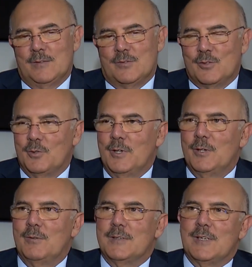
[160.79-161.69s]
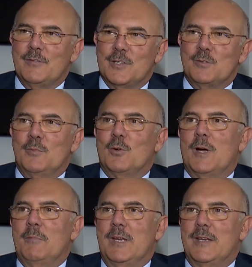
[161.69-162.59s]
sou eu, através do meu
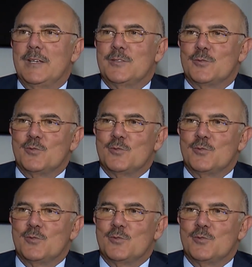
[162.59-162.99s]
gabinete